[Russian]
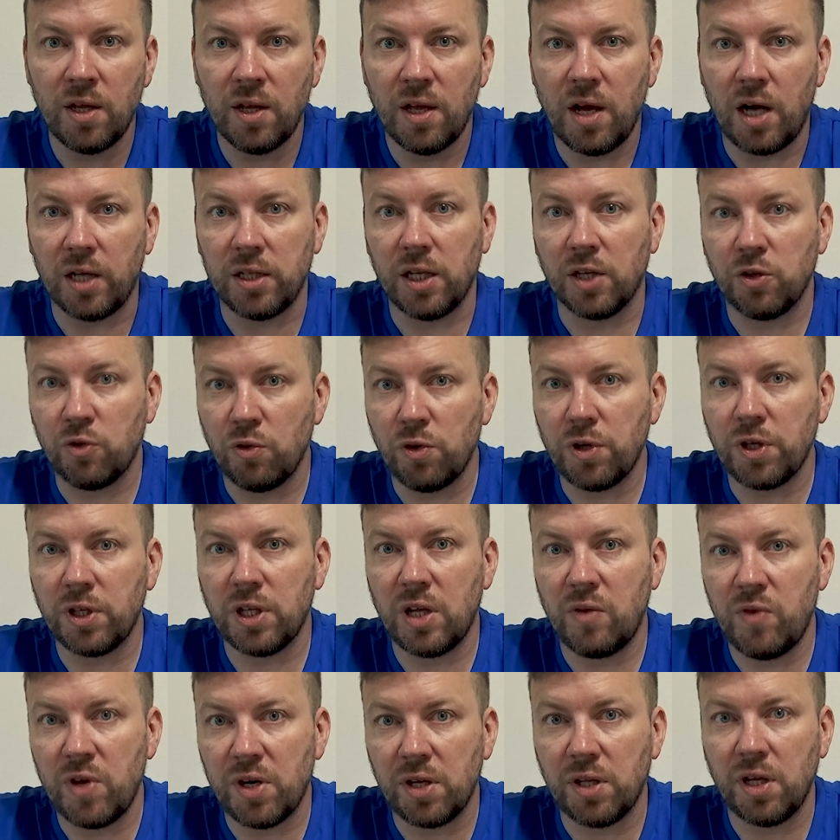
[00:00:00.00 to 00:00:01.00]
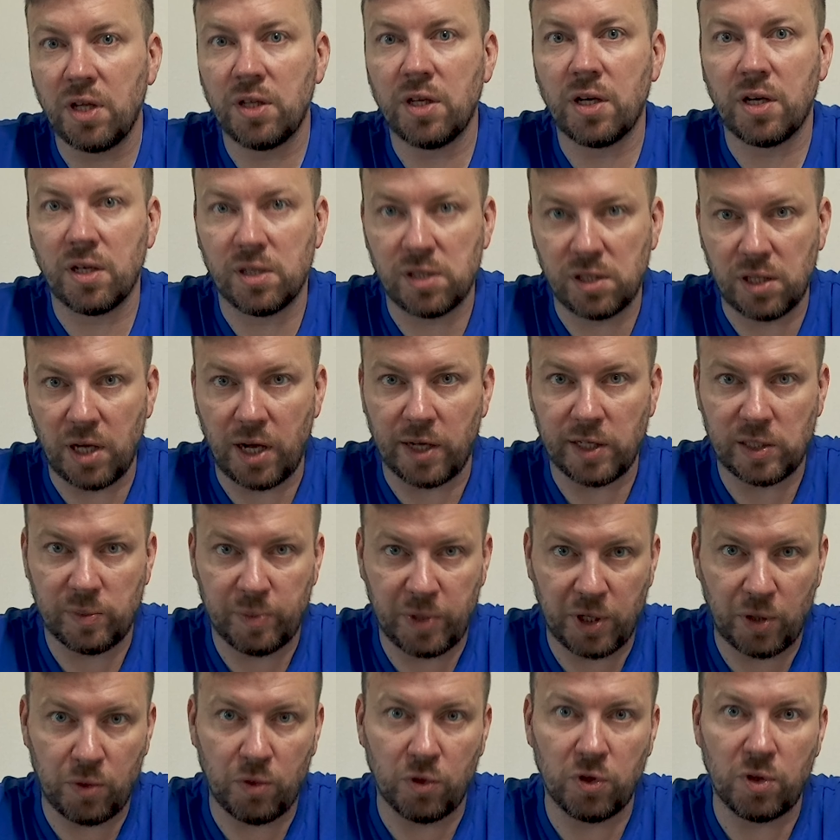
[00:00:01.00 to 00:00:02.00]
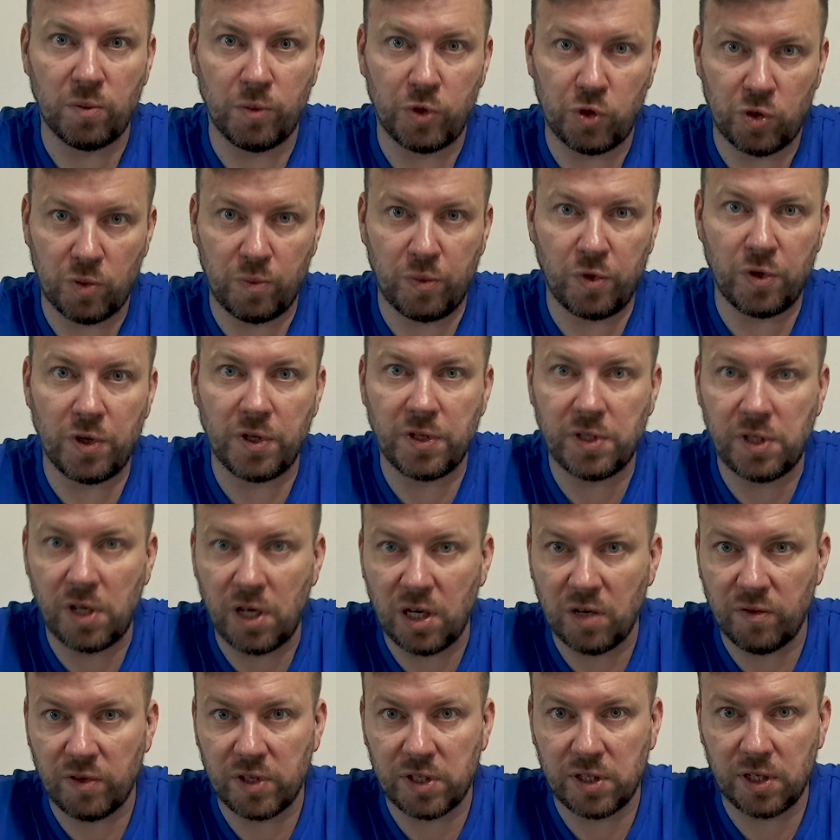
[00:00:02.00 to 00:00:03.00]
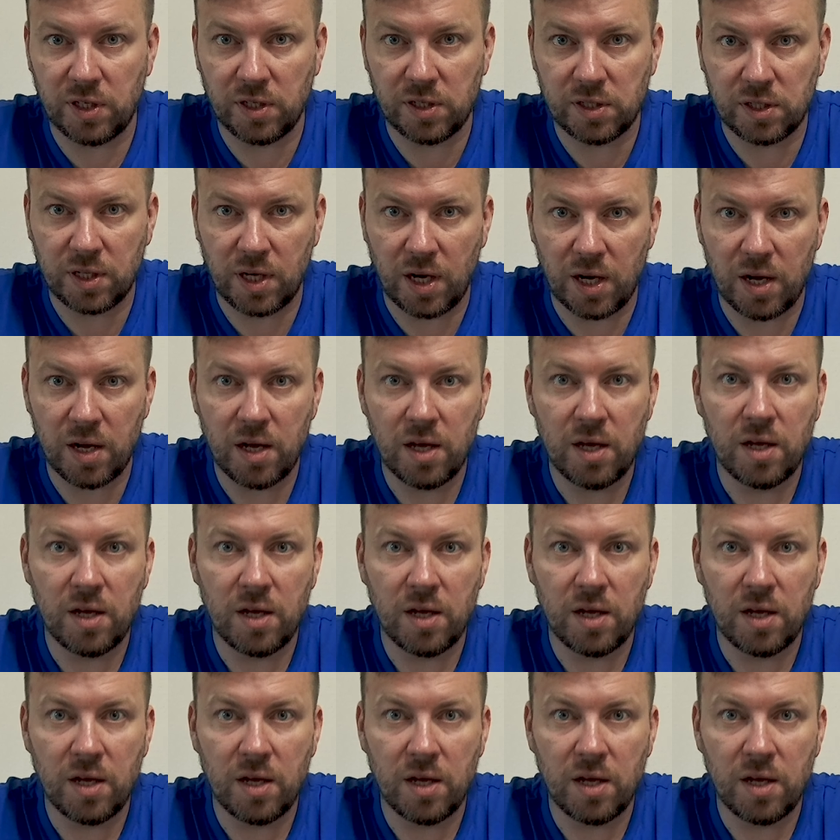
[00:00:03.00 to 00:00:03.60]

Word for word: она только, наверное, нарастает с приходом еще более сильного ЦСКА.